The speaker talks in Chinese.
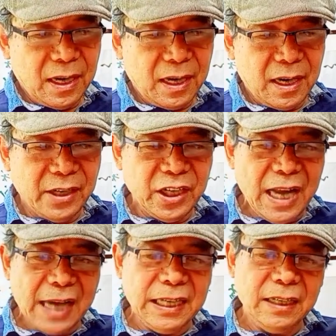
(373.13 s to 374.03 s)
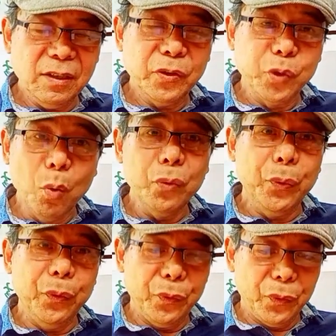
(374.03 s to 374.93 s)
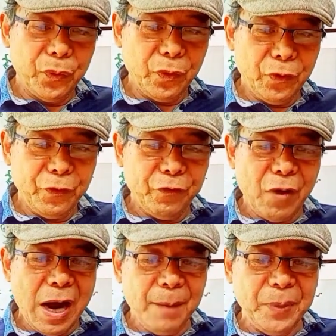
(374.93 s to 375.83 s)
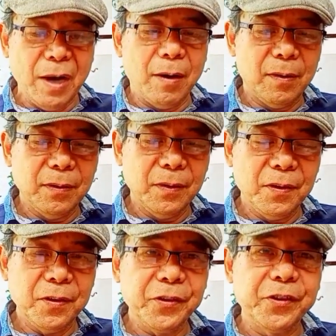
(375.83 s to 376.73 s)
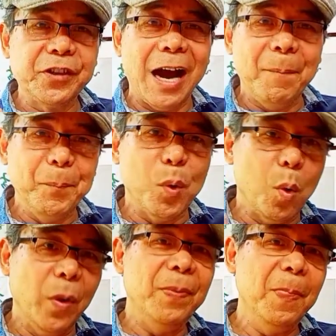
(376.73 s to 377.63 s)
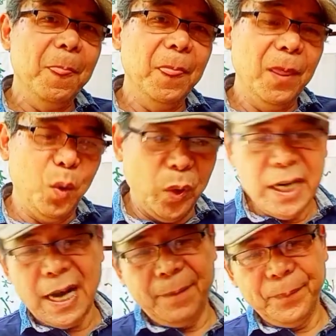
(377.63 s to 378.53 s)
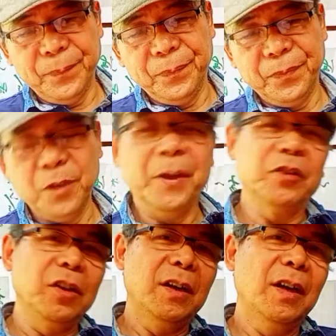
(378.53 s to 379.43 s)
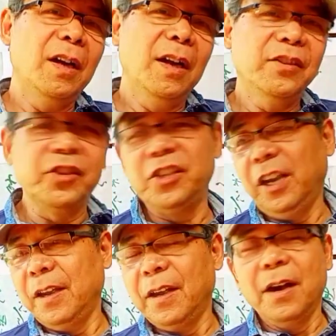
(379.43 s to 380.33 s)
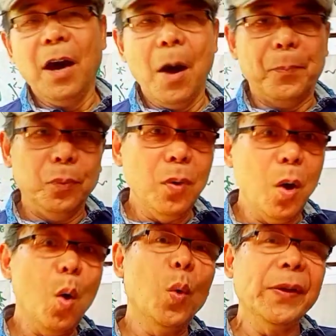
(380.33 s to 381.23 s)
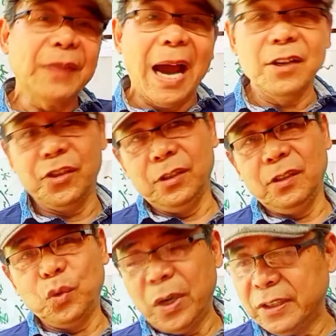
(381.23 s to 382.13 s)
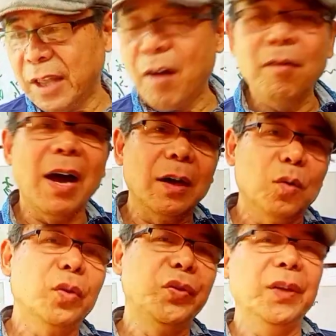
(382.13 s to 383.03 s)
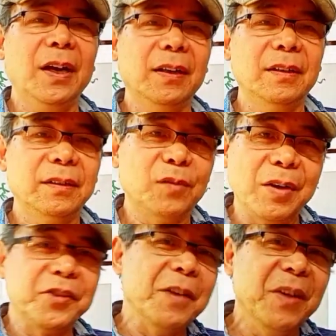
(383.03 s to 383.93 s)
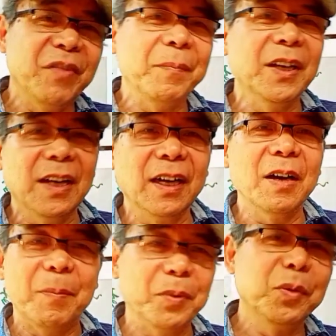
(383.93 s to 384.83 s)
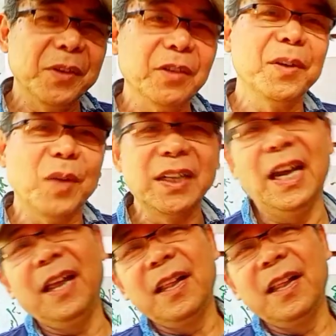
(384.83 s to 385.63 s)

而且那英终于发表长博文回应了，就表示自己不后悔当时对刀郎歌曲的关于审美方面的那个不具备审美观点，